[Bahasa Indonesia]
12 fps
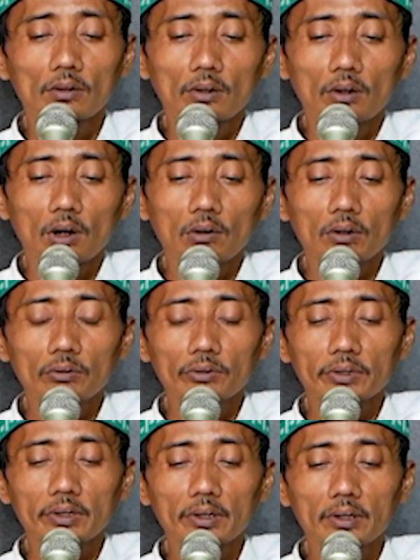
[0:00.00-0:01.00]
wa
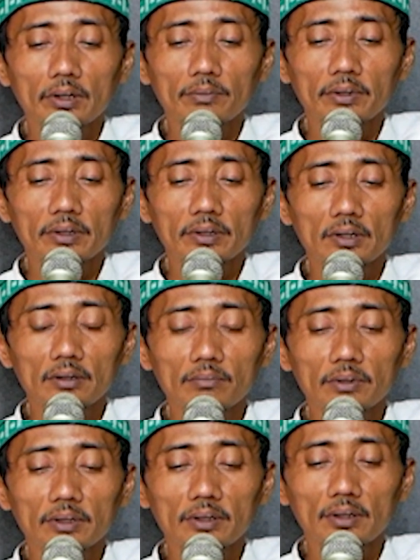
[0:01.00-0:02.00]
huna lam ing dalam
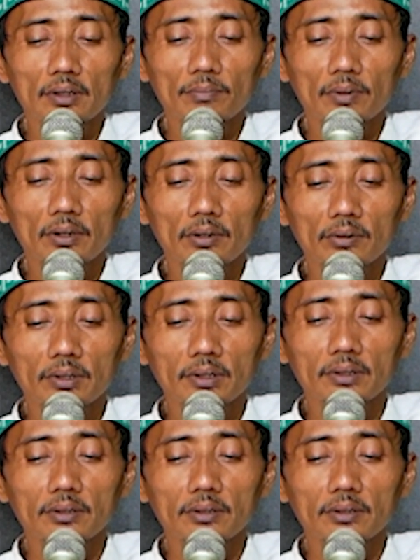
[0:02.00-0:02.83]
iki panggonan